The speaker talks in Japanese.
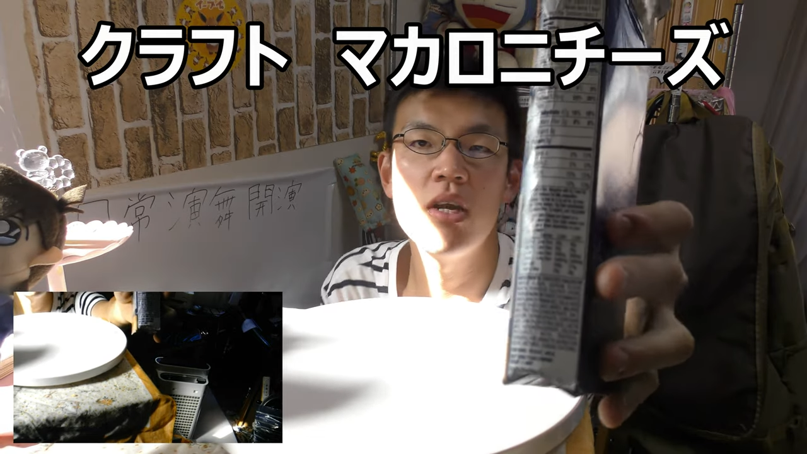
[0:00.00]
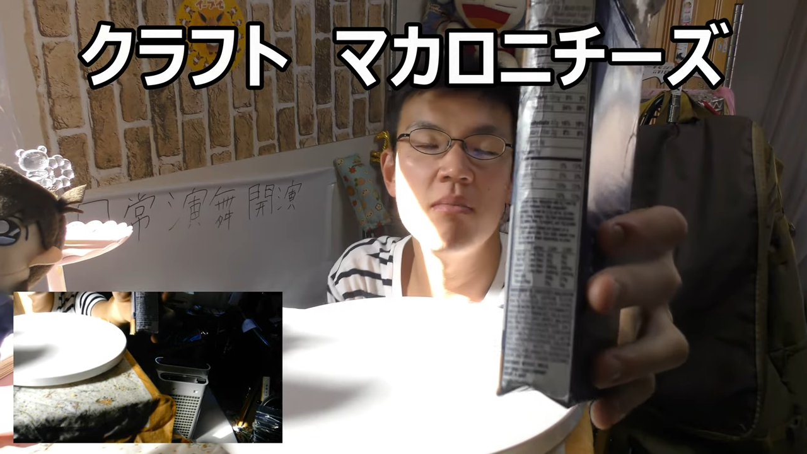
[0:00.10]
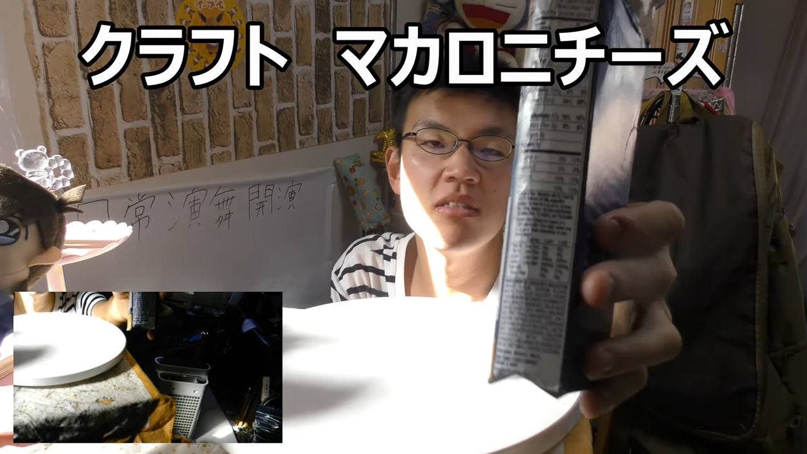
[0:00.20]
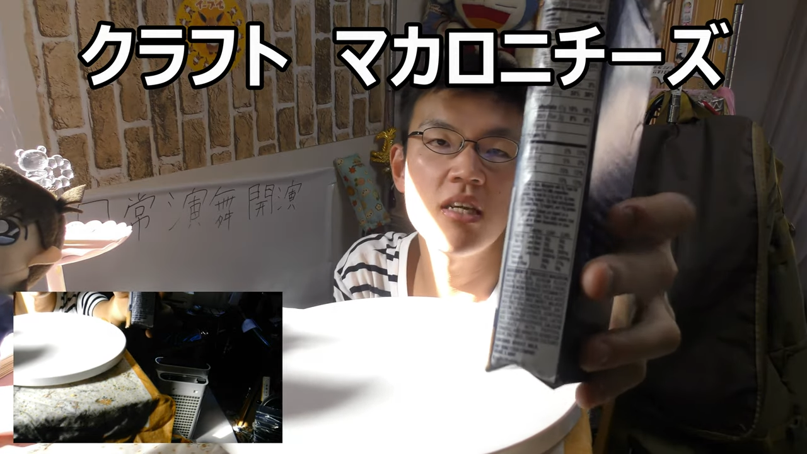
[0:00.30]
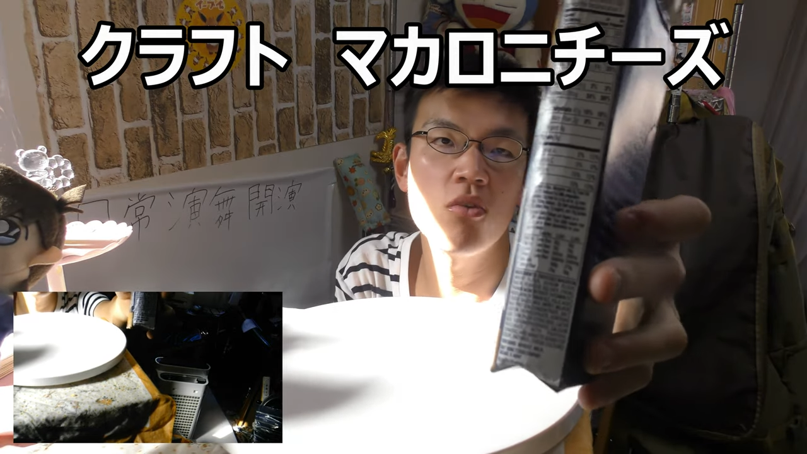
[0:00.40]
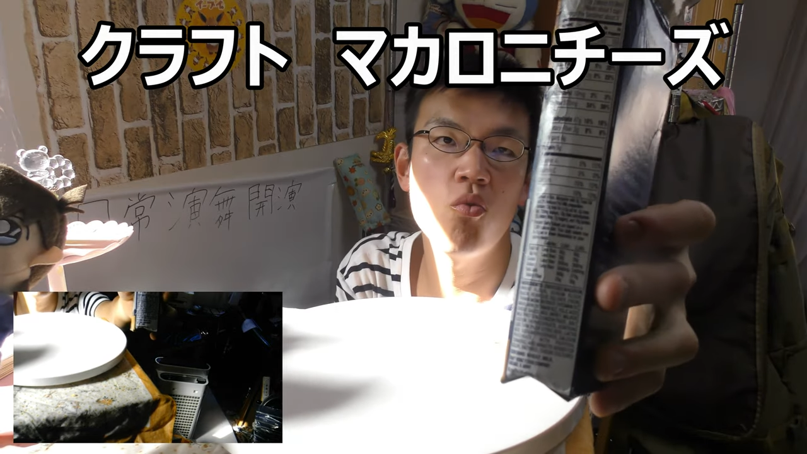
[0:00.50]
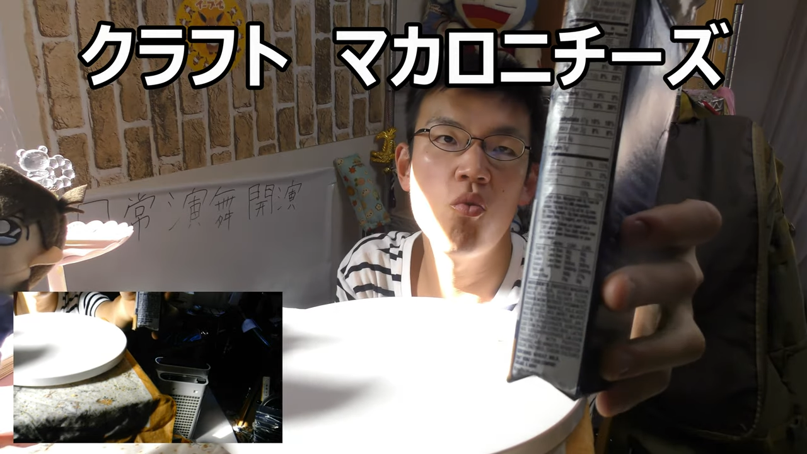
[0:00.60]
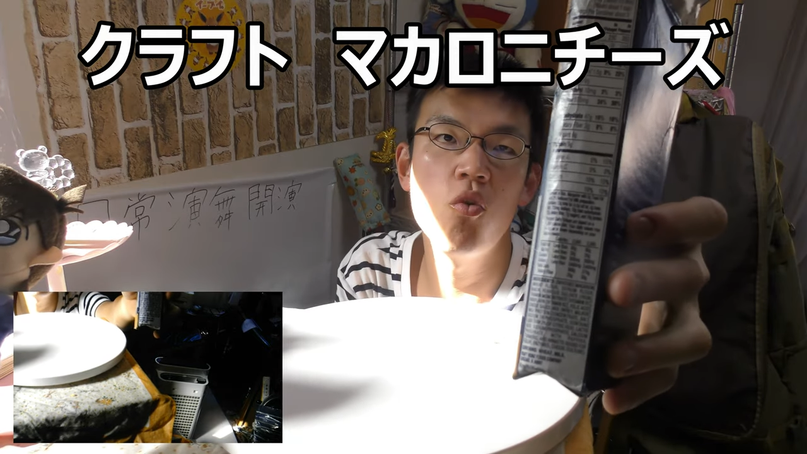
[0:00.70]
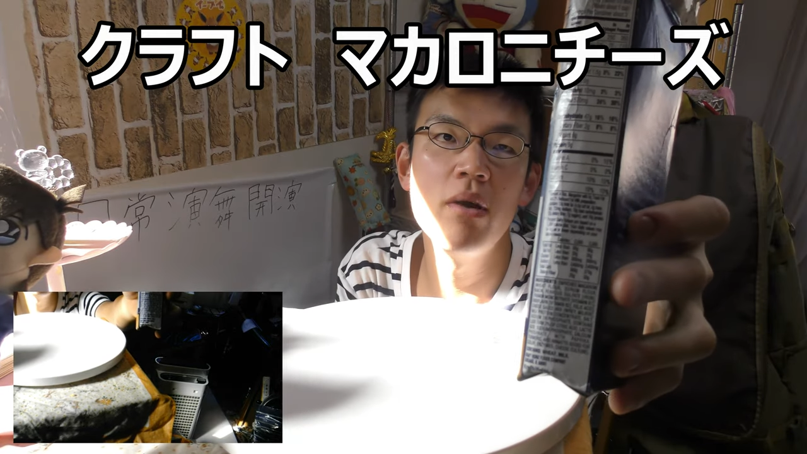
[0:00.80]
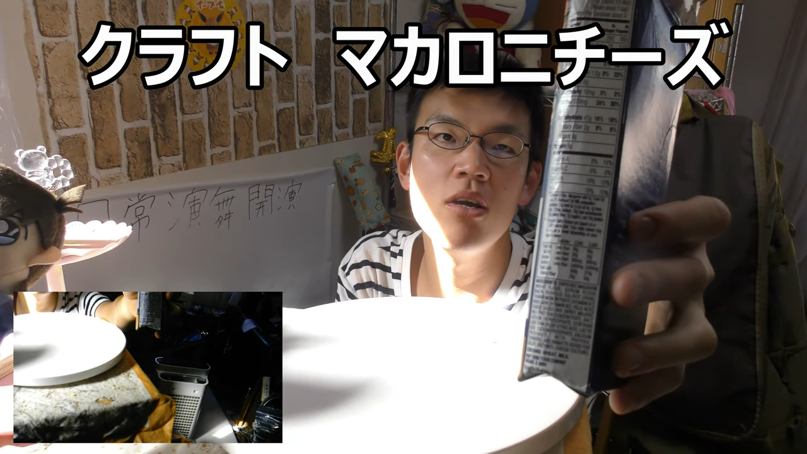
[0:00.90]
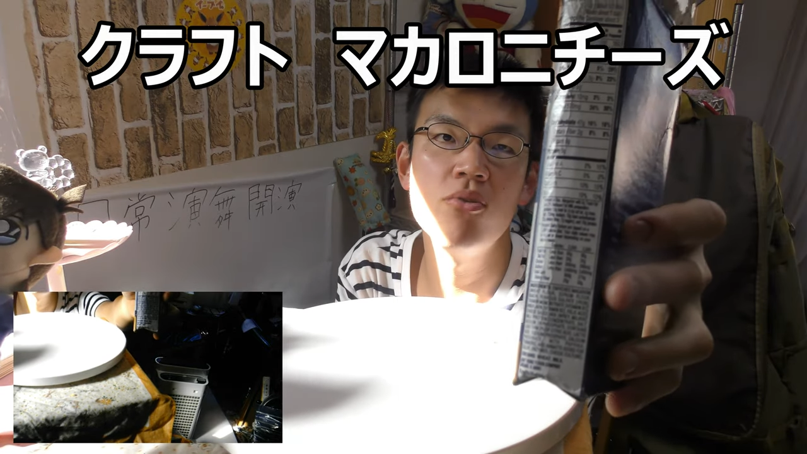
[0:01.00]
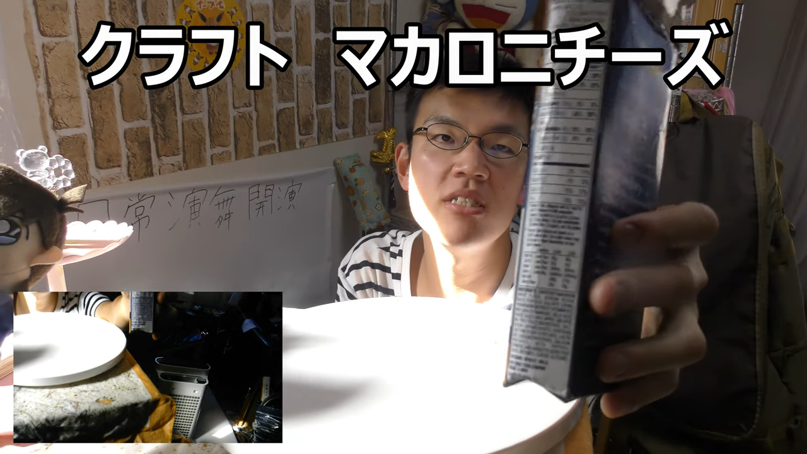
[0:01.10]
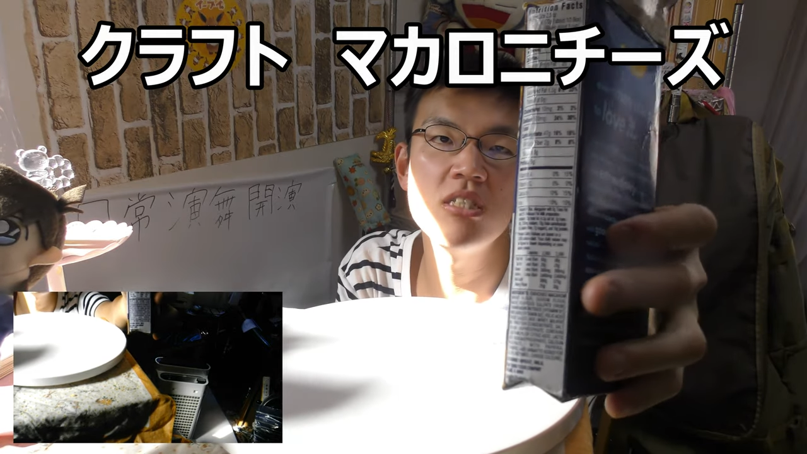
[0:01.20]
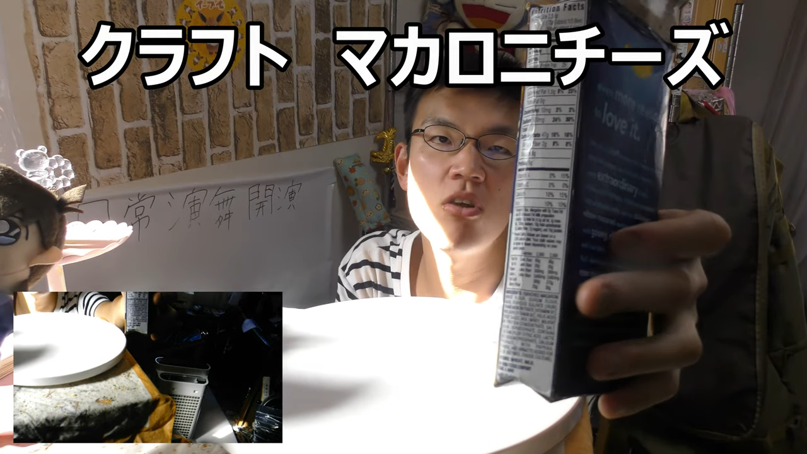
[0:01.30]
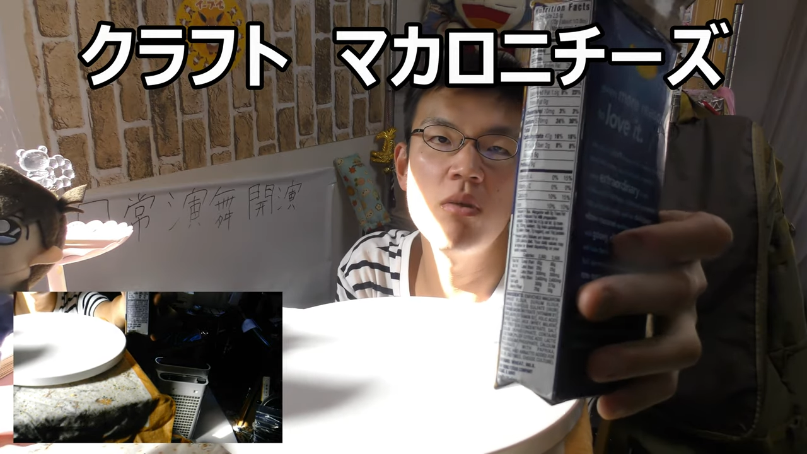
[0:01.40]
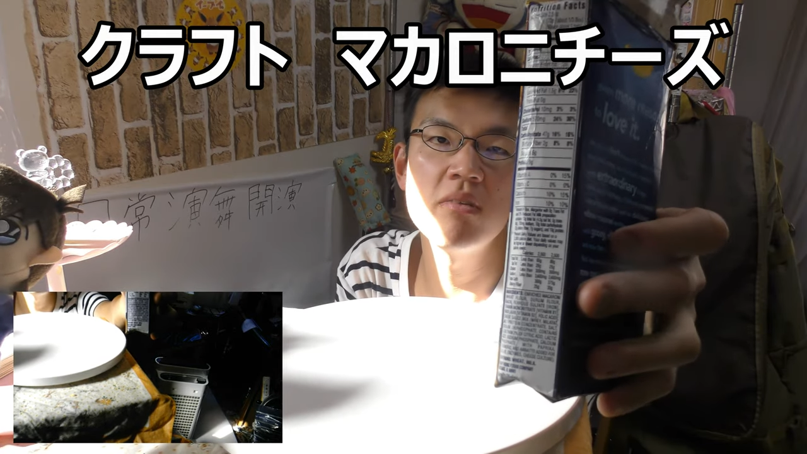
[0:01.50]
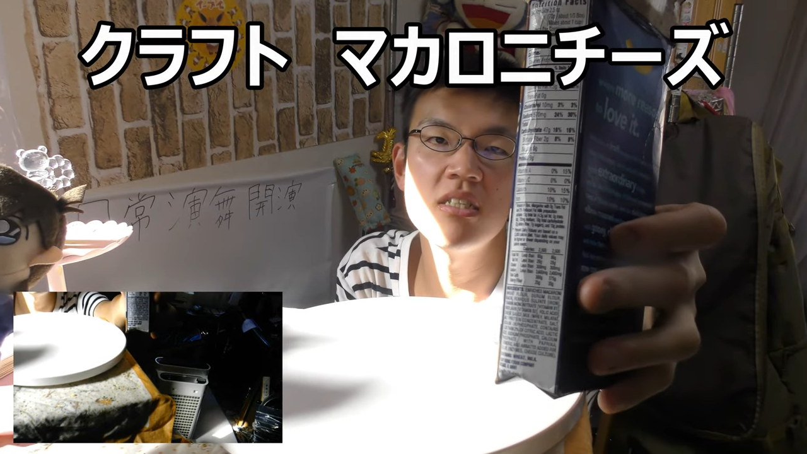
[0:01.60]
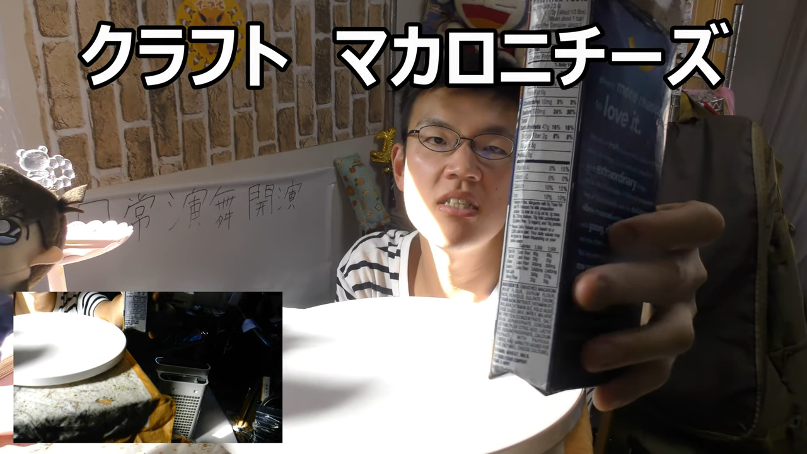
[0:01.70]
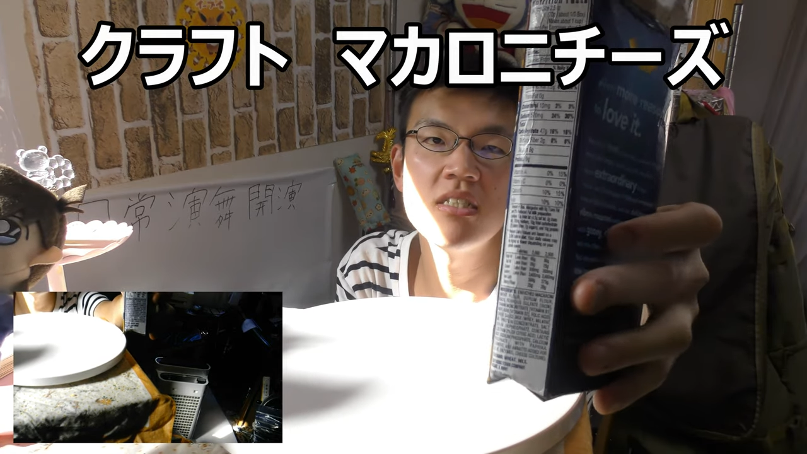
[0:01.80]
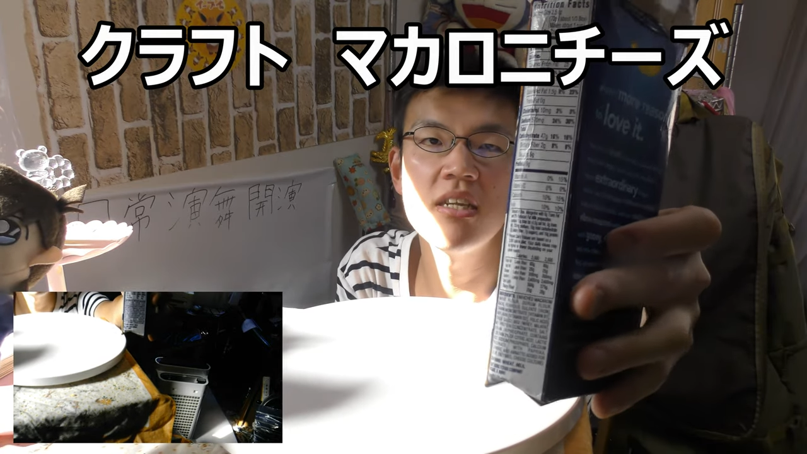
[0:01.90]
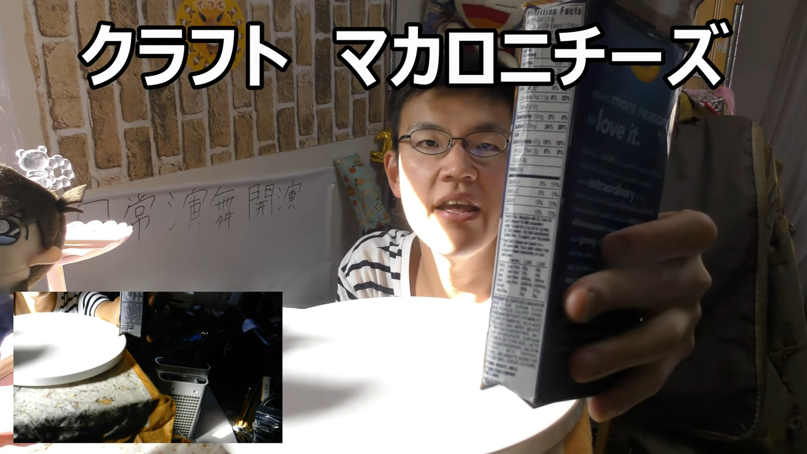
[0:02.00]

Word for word: はありましたけどここまで美味しいとは思いませんでした